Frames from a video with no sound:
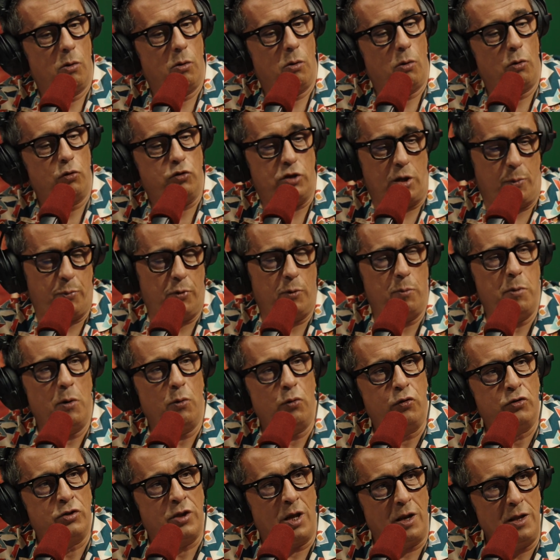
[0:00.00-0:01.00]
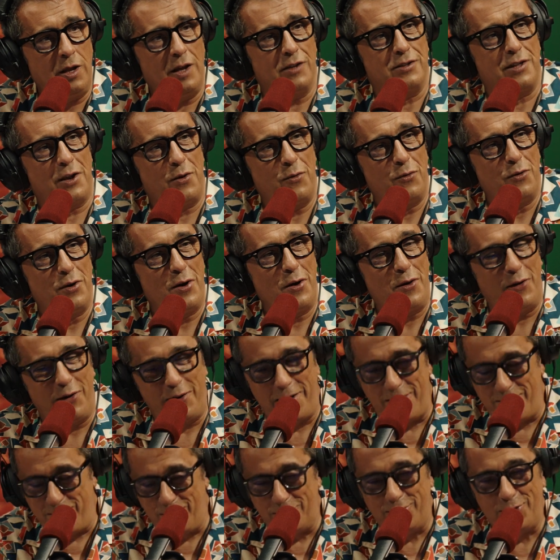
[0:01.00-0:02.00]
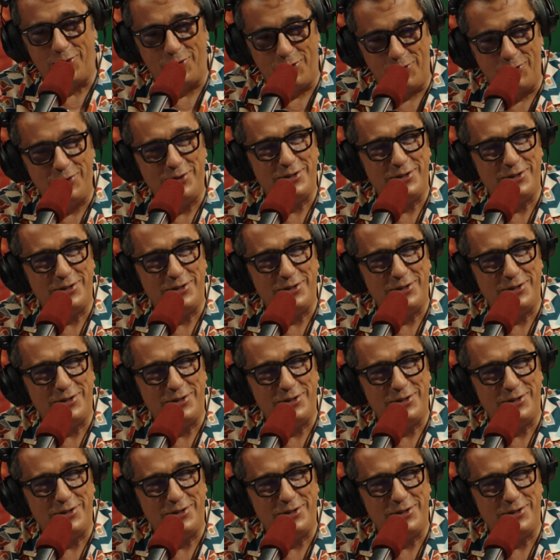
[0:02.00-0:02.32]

Hostia, pues me gustaría estar en una orla, no te digo